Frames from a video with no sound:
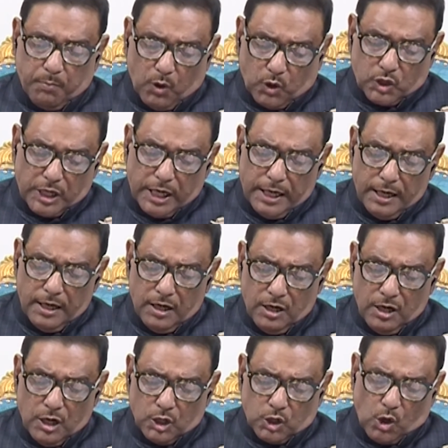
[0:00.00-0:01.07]
বসে
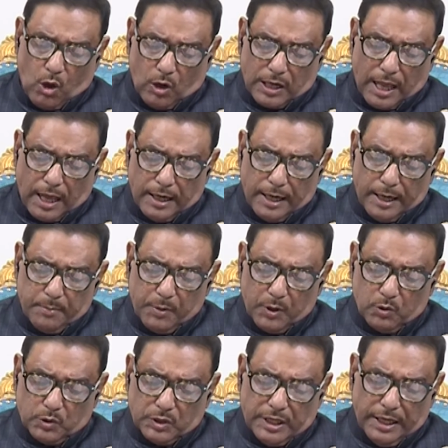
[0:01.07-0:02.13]
সরকারের
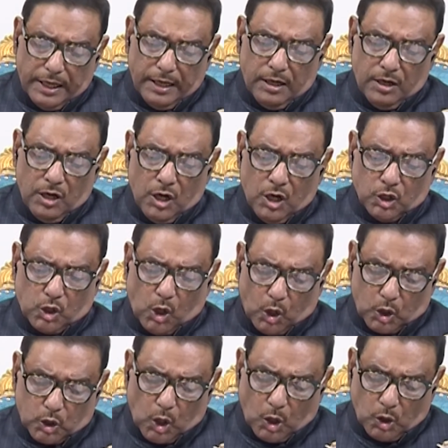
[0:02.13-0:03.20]
বিরুদ্ধে
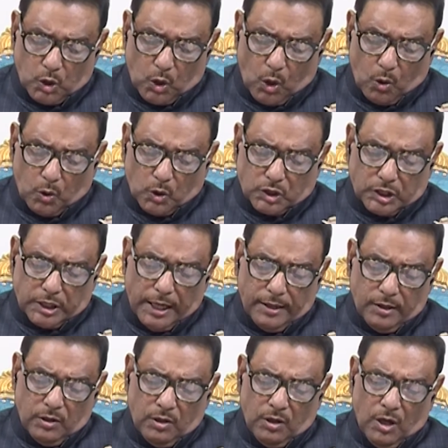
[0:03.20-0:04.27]
ষড়যন্ত্র করছেন
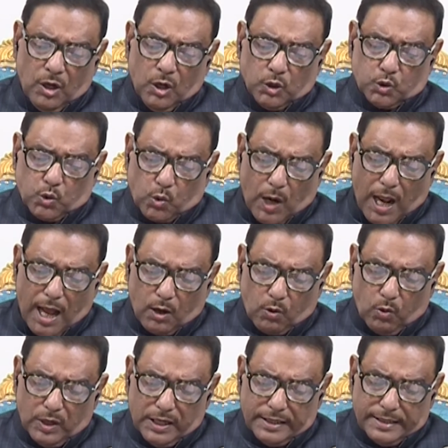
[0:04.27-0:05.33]
চোরা
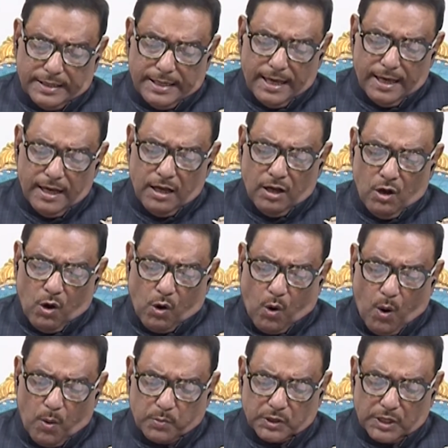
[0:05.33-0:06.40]
গলি দিয়ে
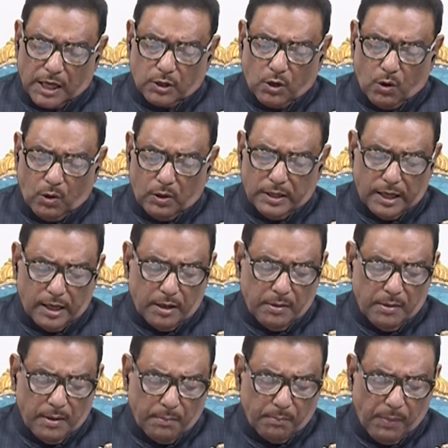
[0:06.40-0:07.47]
ক্ষমতা দখলের
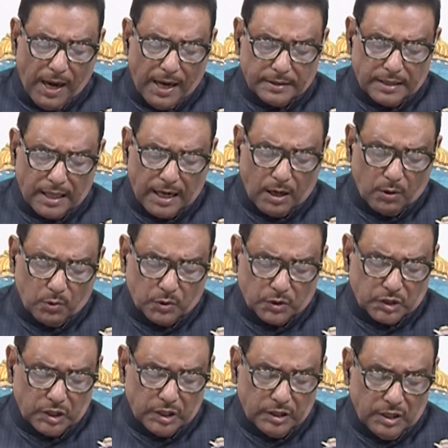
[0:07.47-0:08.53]
পায়তারা
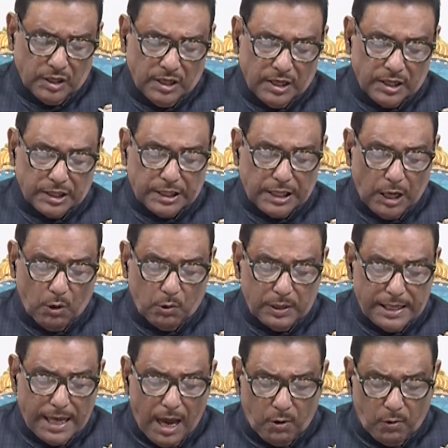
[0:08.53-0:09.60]
করছেন
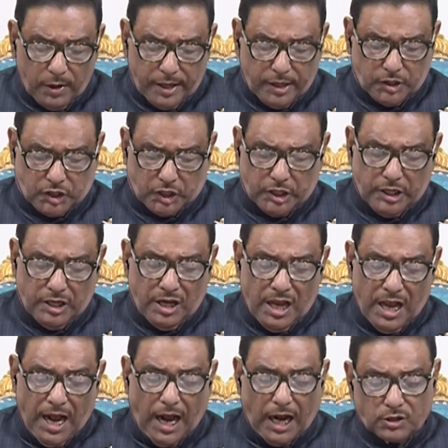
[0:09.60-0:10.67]
দেউলিয়া হয়েছে
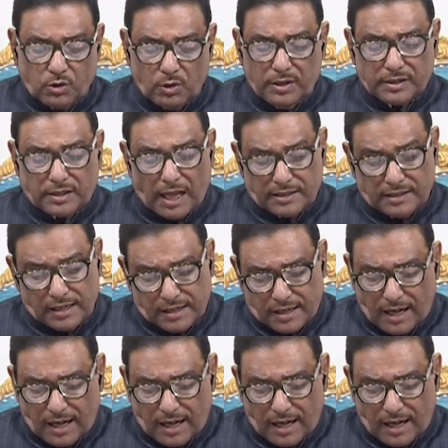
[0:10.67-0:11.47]
আসলে তাদের